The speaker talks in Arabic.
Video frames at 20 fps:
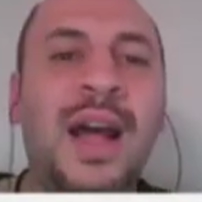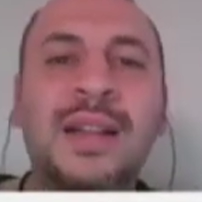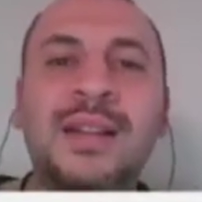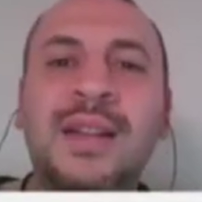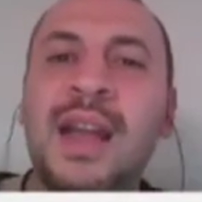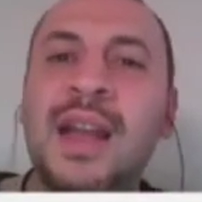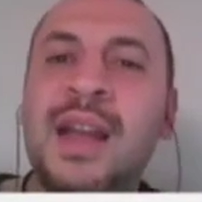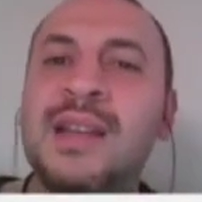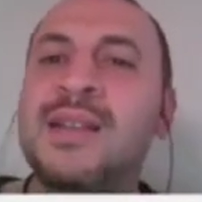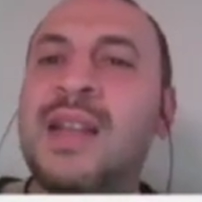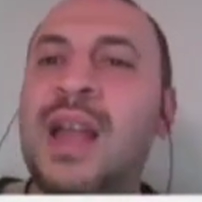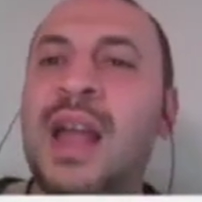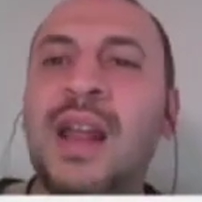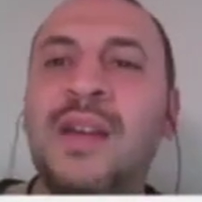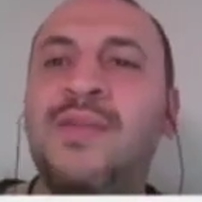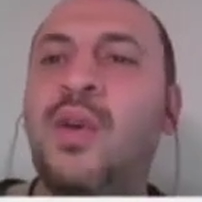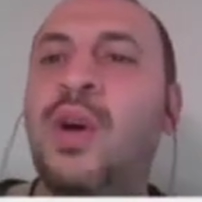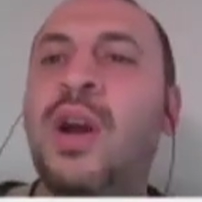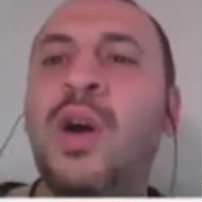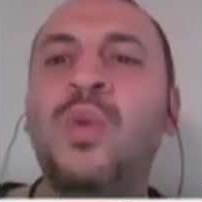انا حتى انجزتها
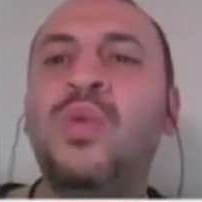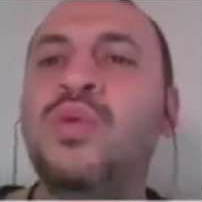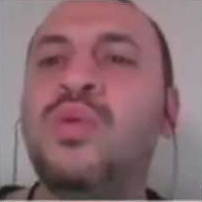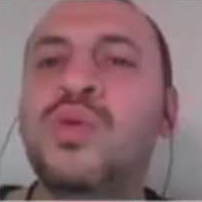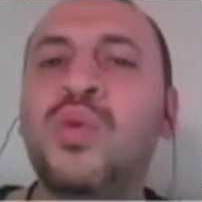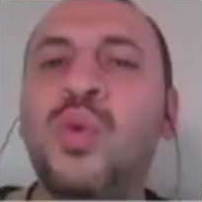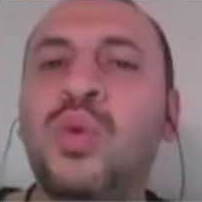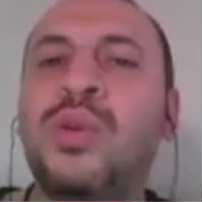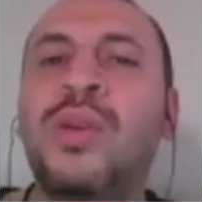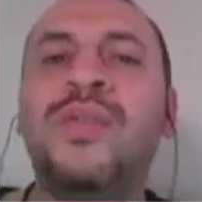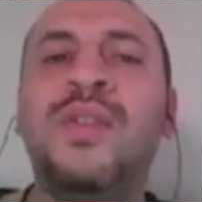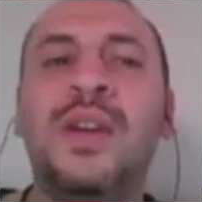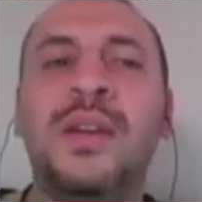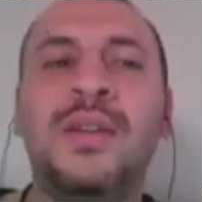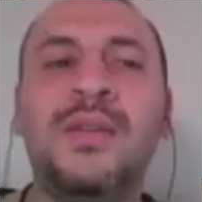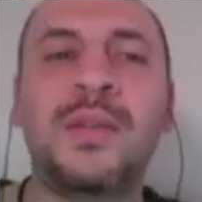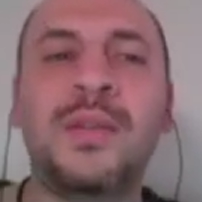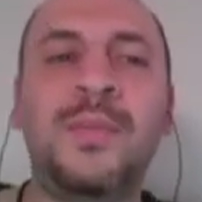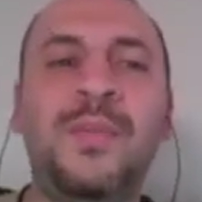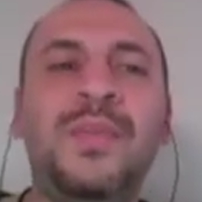لك في ورقه ونص لطاف
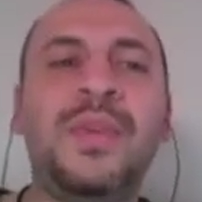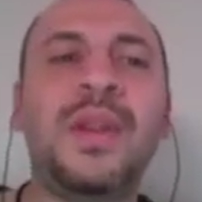جدا.